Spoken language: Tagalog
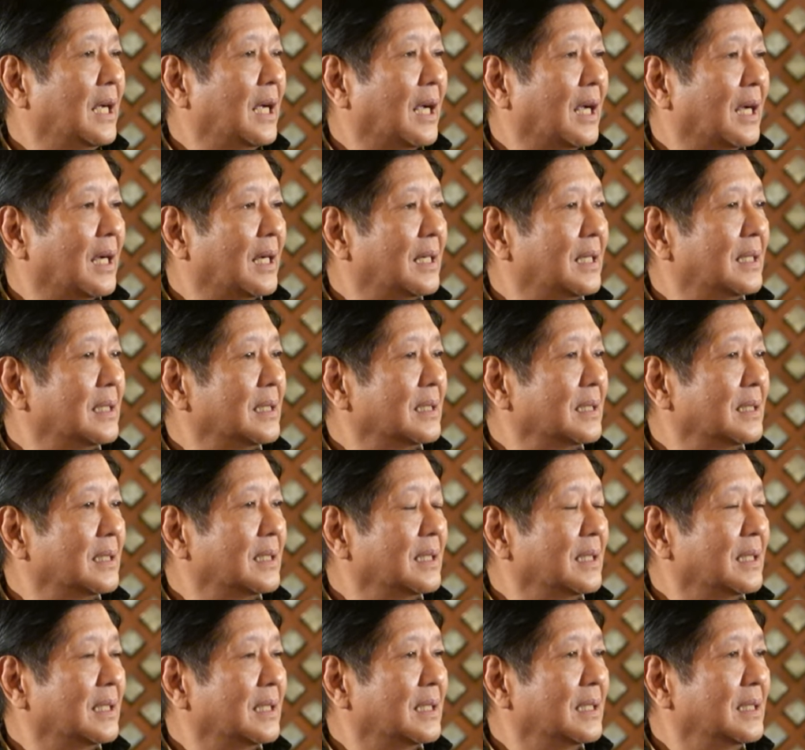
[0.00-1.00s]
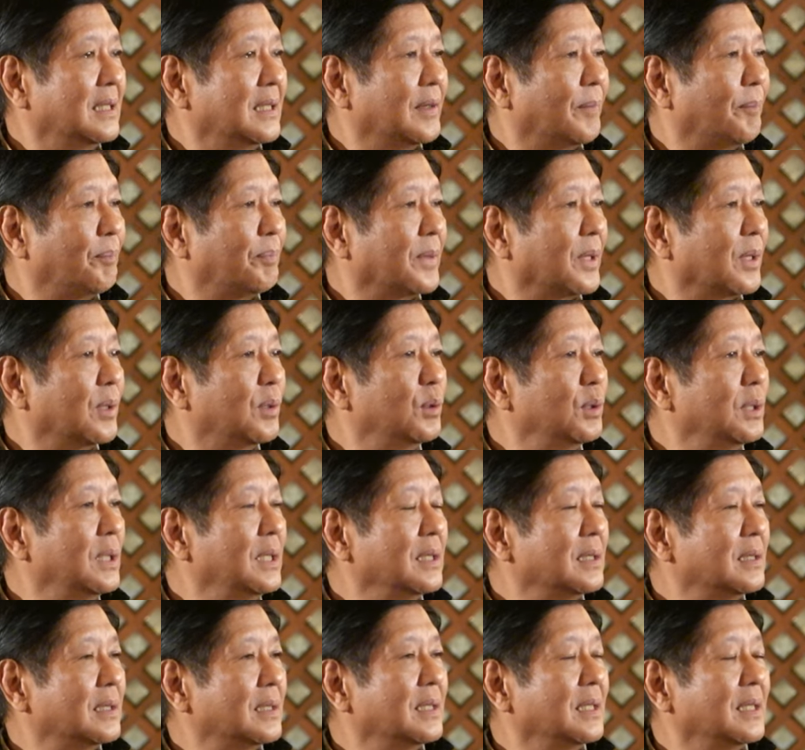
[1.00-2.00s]
At uh,
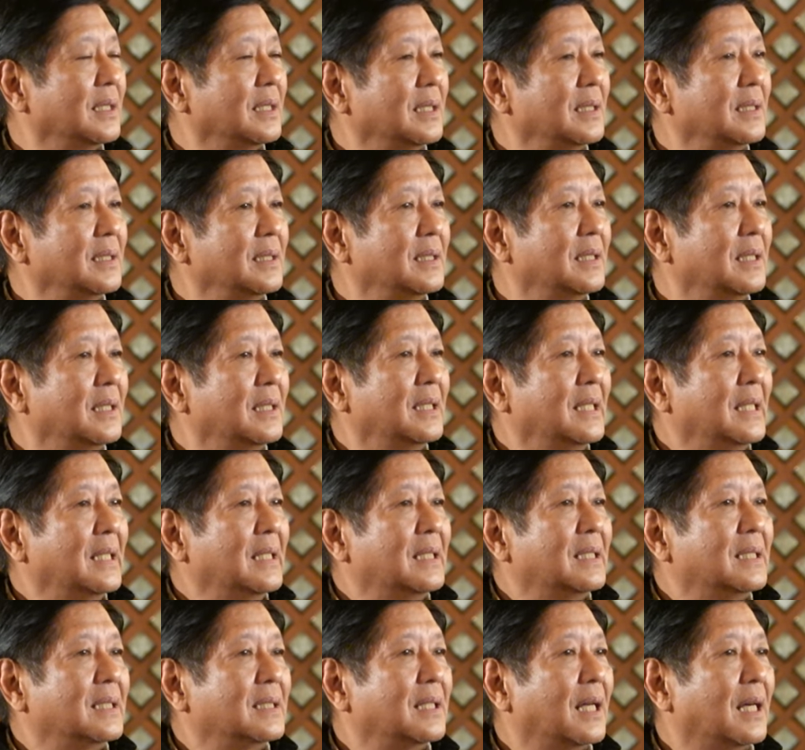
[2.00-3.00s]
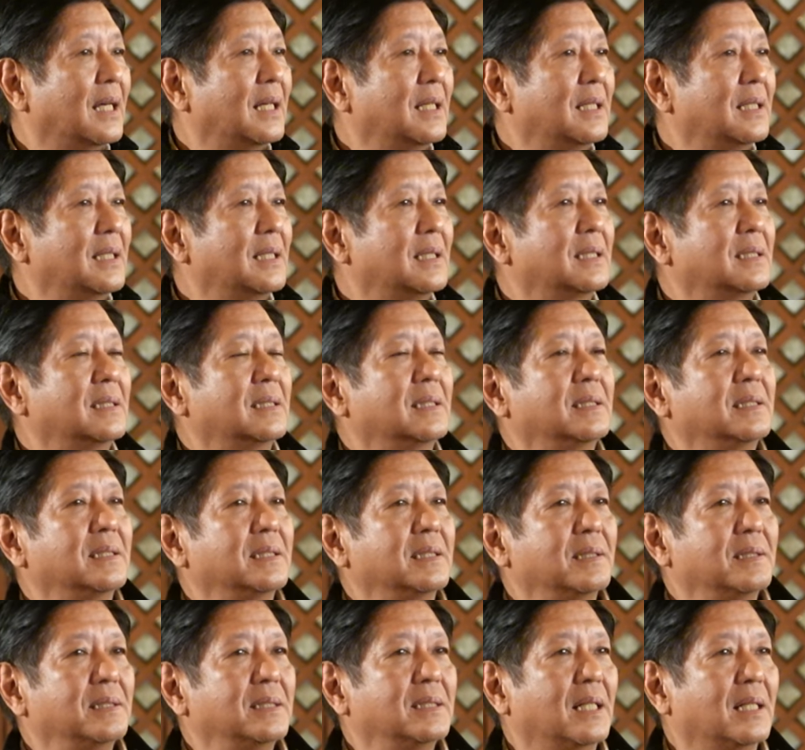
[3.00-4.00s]
ngunit, eh, na,
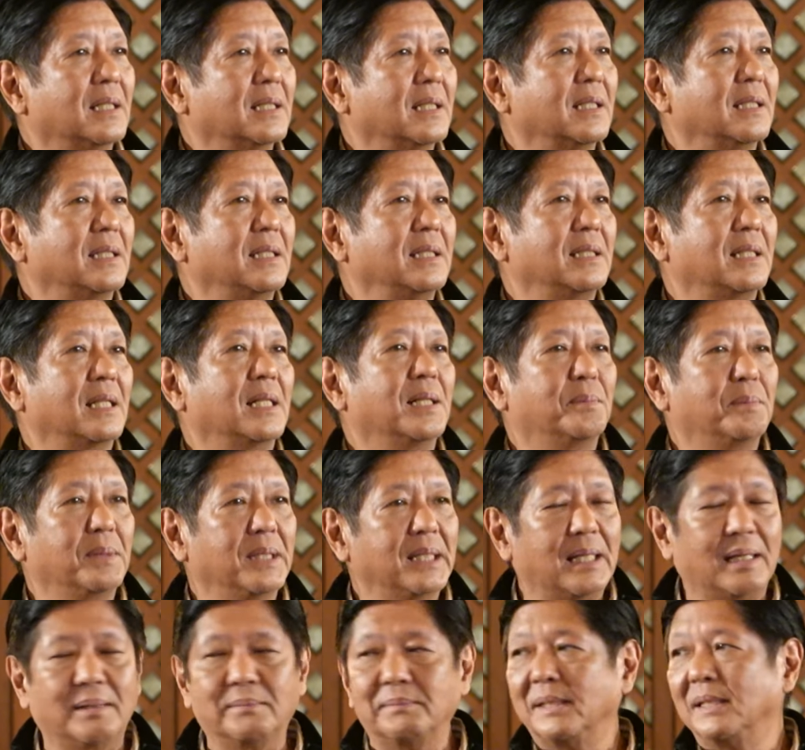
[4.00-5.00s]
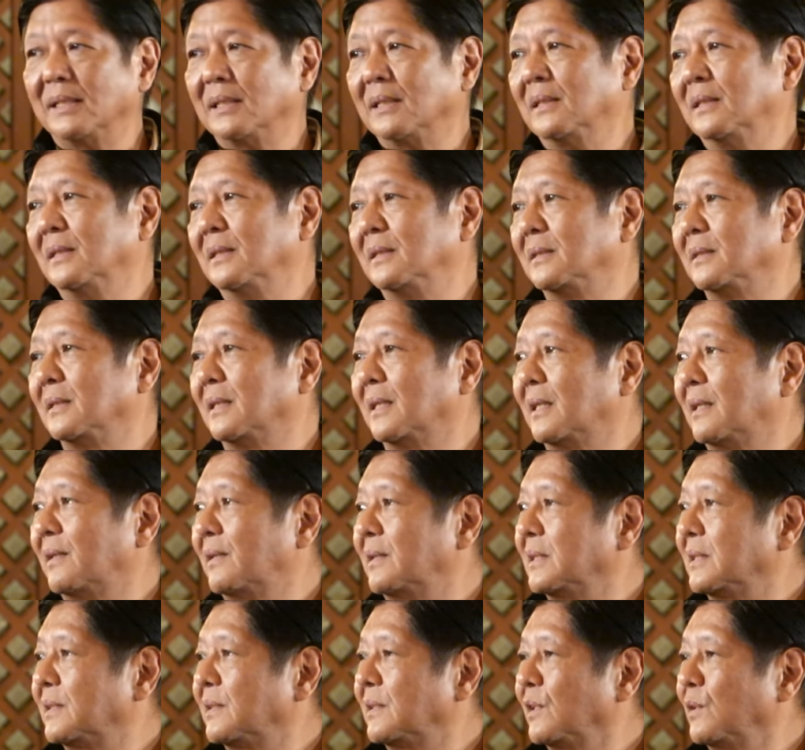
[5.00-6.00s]
nakikita naman namin na
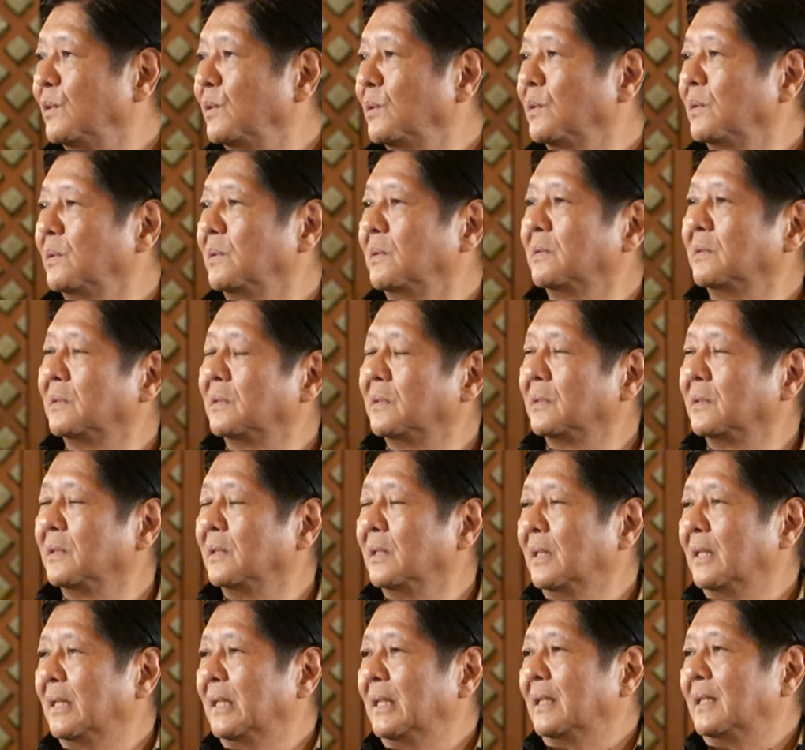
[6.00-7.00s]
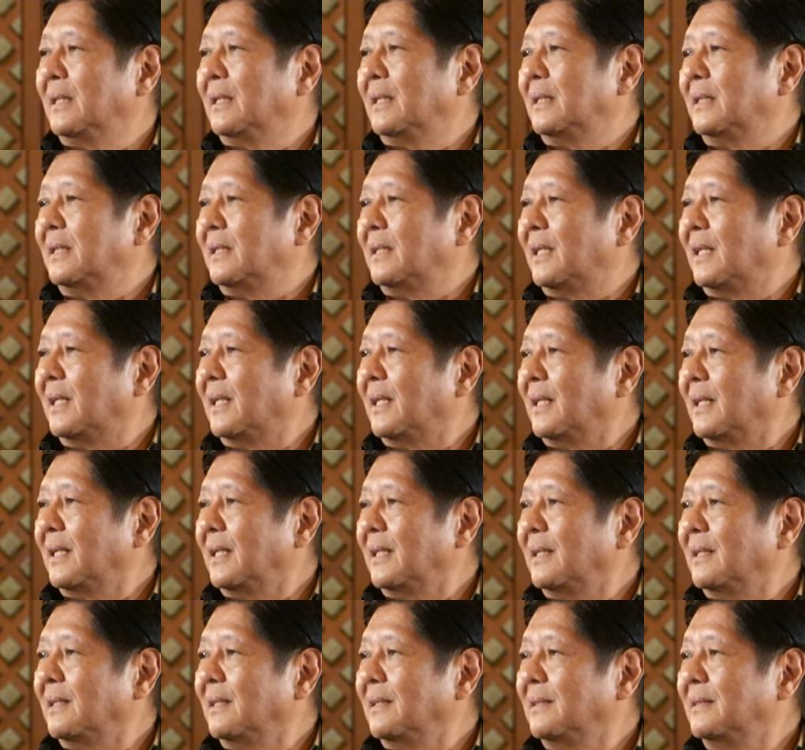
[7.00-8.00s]
siguro
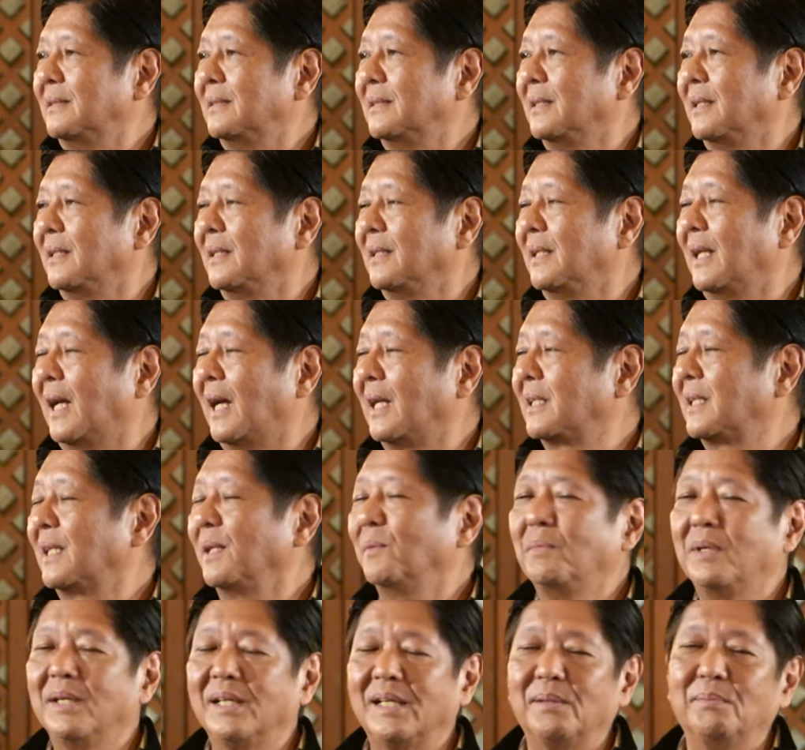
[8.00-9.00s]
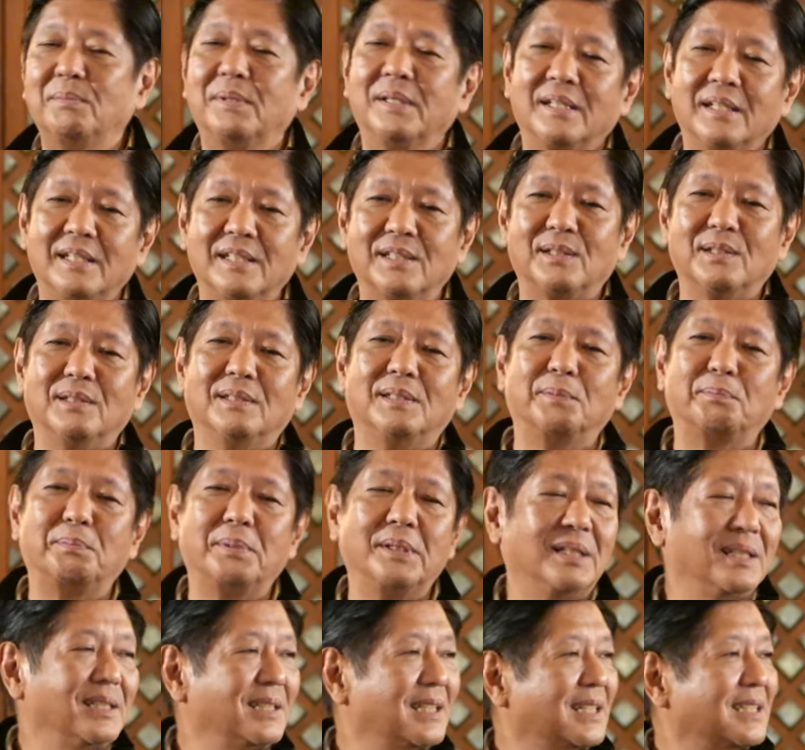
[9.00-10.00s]
uh, lahat naman kami rito,
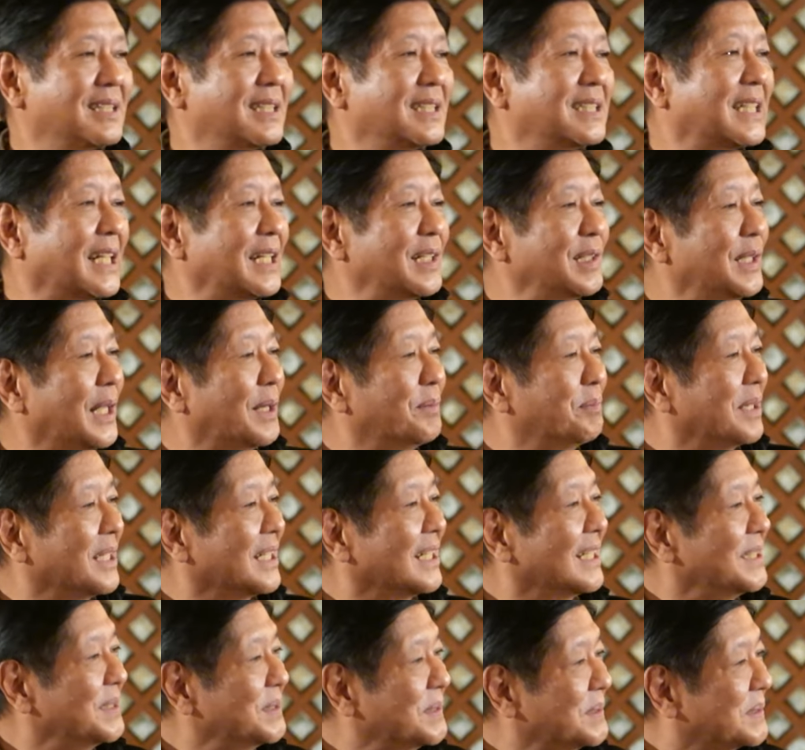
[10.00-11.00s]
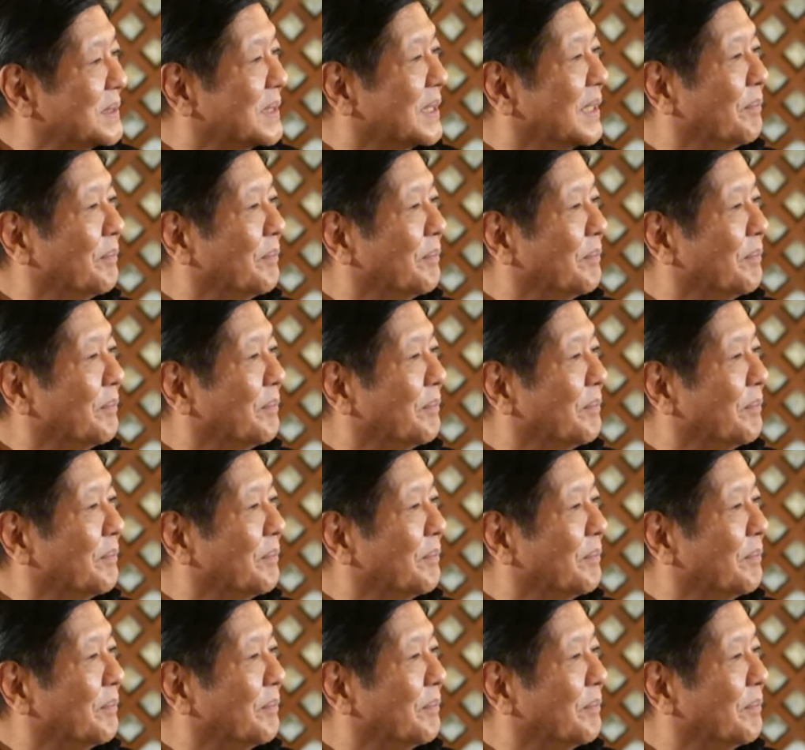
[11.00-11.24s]
ipinagdadasal eh, namin kayo